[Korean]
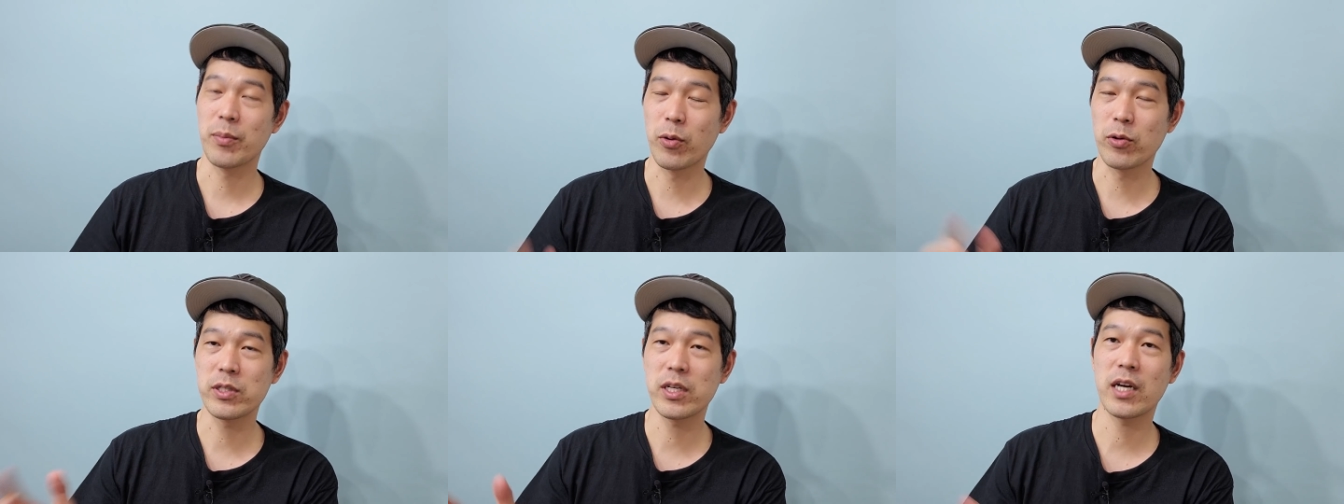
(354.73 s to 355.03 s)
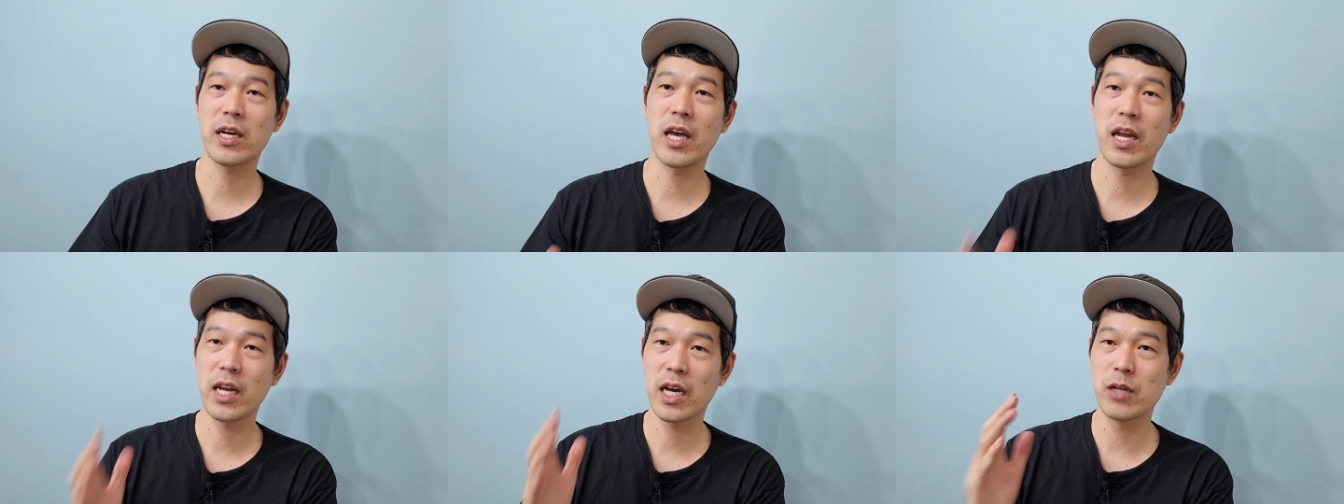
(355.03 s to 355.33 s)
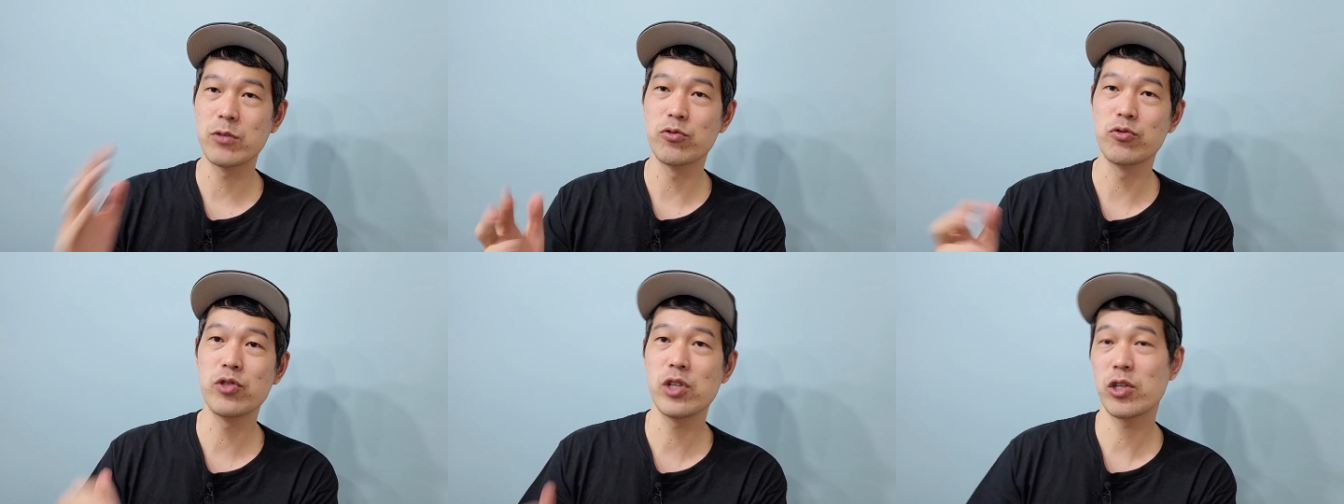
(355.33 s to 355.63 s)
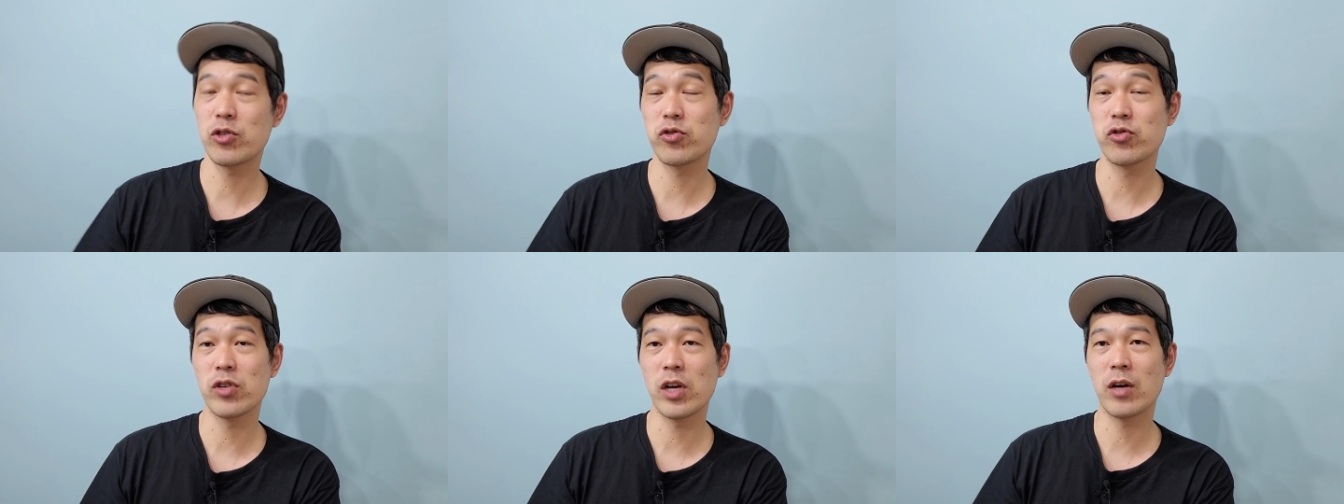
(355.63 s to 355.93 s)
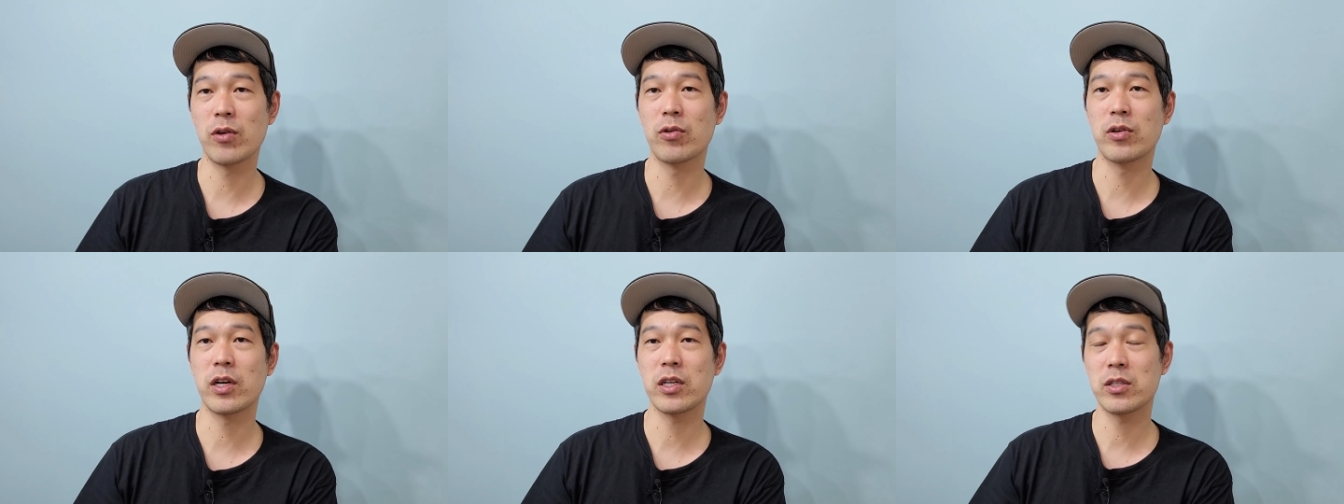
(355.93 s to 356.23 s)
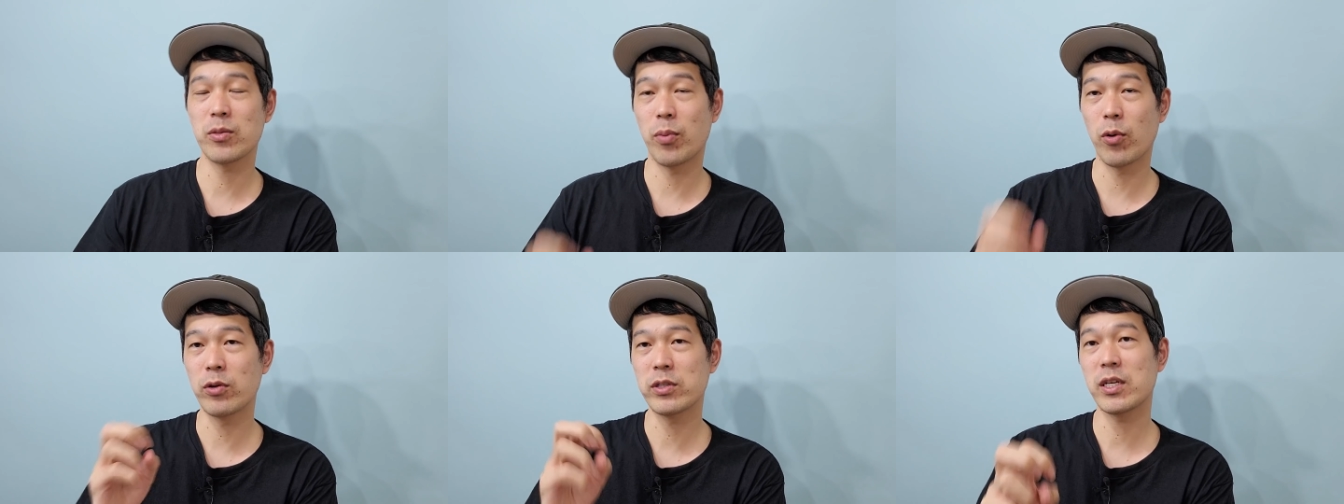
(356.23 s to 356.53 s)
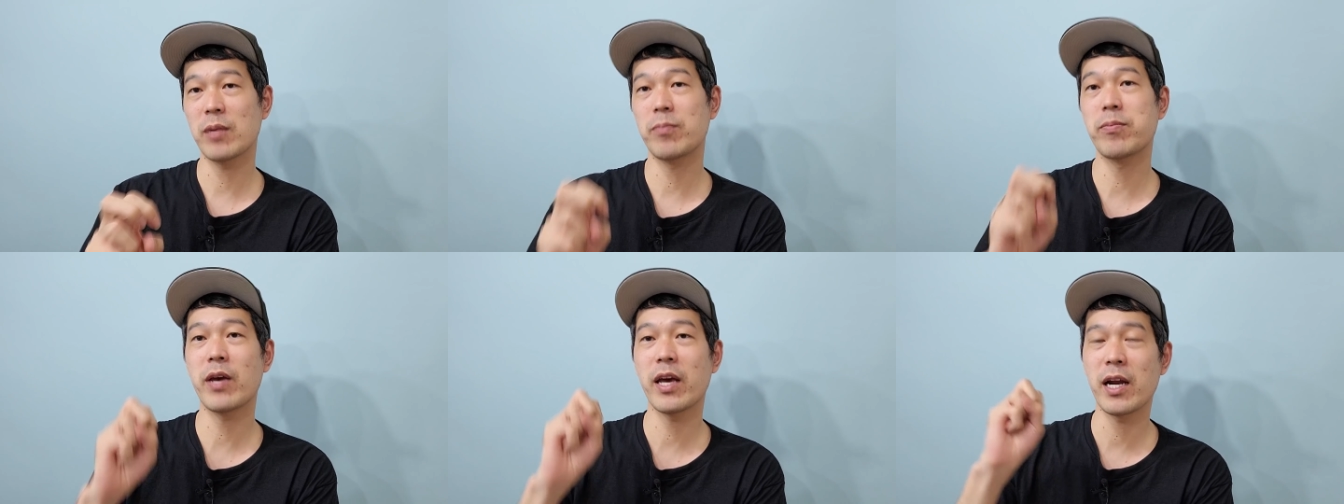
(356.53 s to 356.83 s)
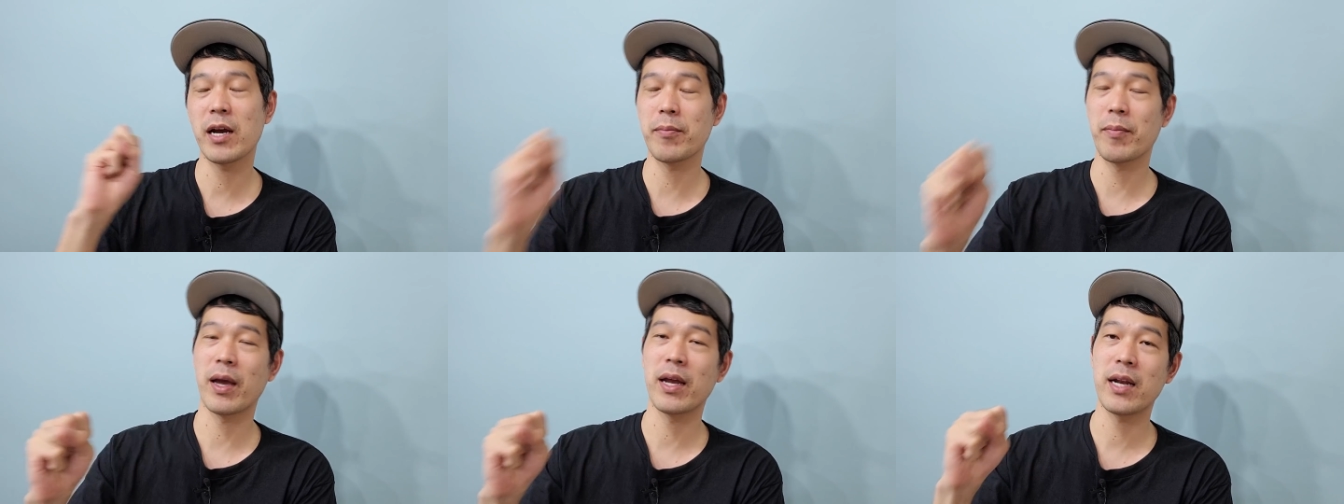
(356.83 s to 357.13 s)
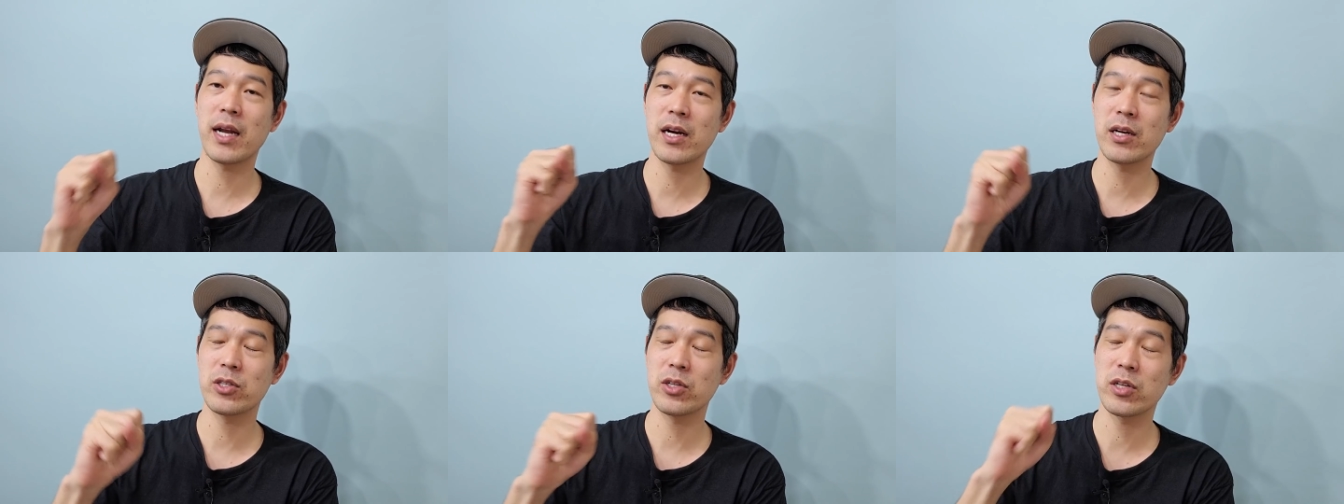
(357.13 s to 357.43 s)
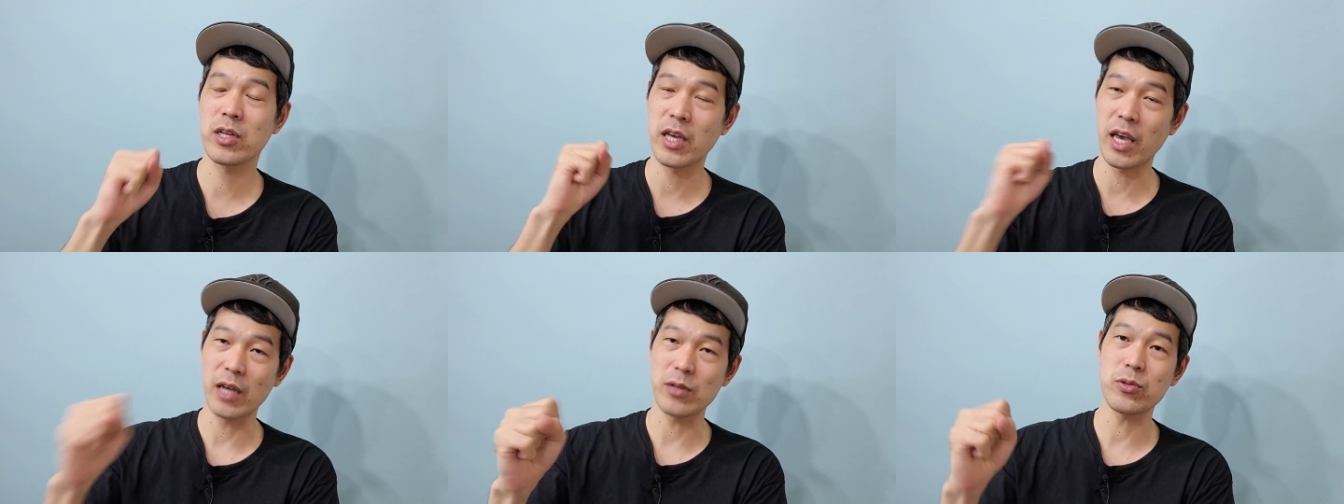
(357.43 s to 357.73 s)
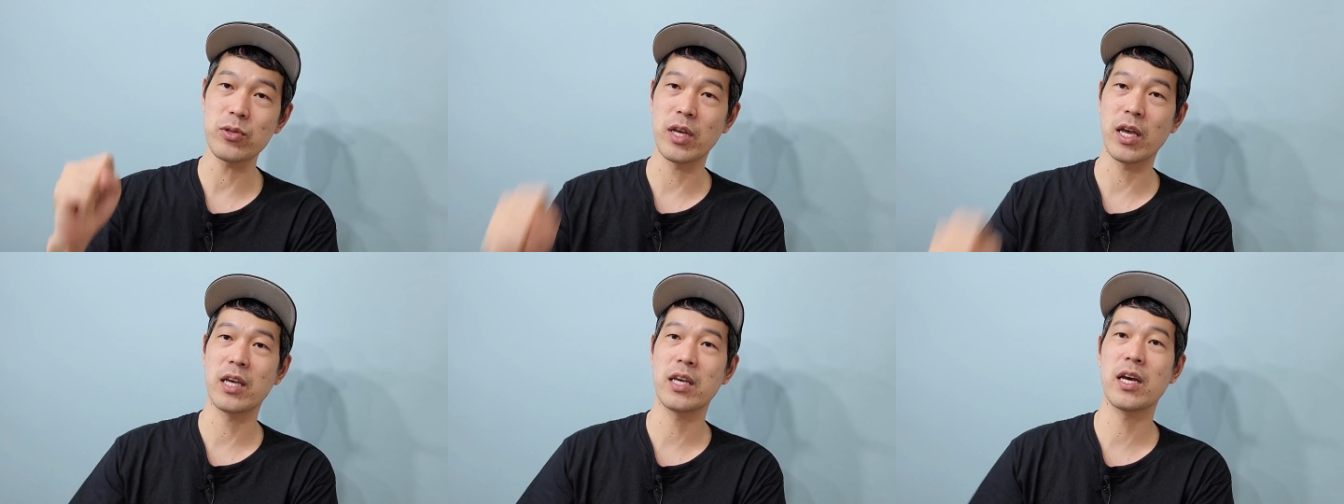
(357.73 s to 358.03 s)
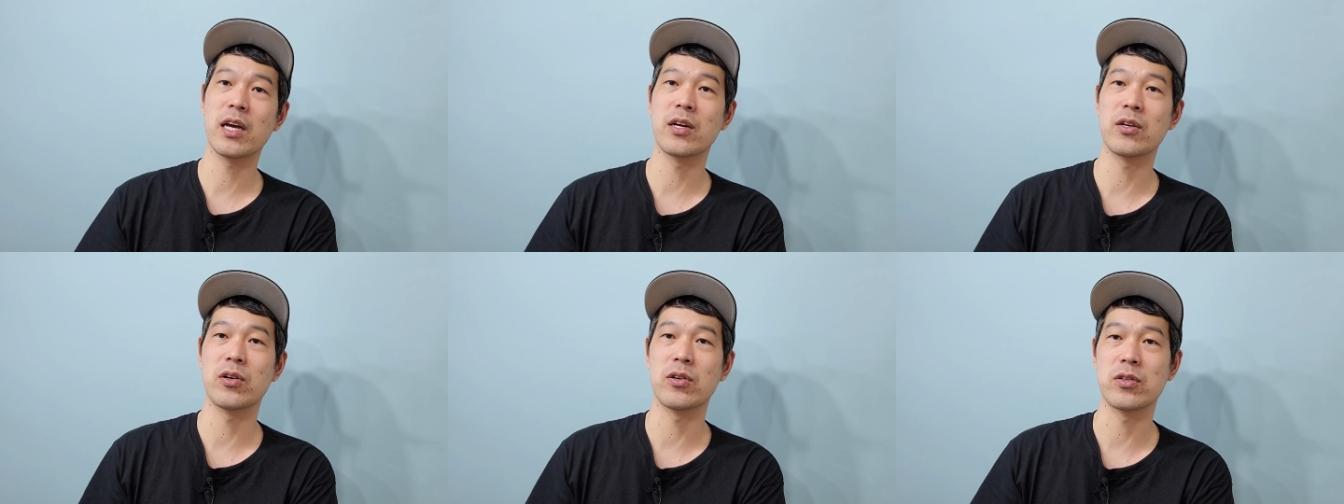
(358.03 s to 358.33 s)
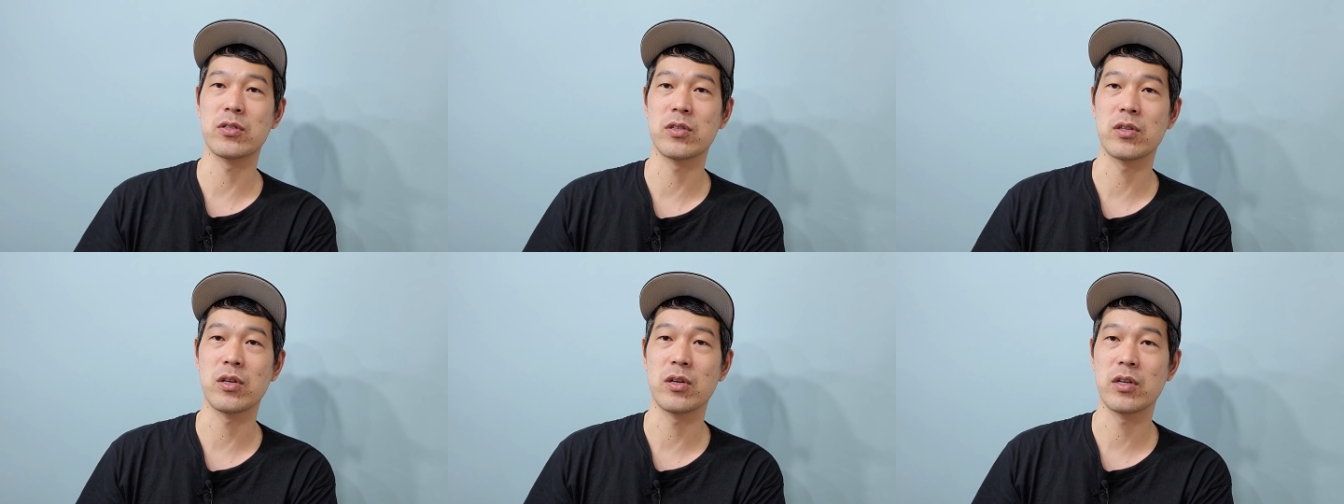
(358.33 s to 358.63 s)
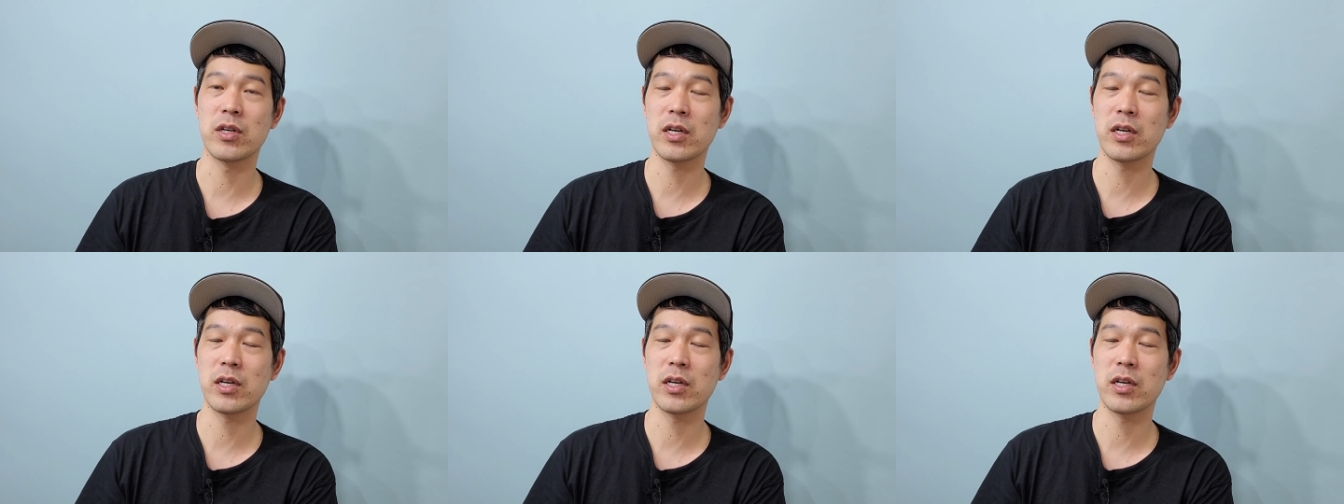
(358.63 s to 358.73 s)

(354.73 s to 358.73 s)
복잡게 하니까 운이 중요하고 그래서 복잡계랑 맥락을 저는 계속 얘기하는 거거든요.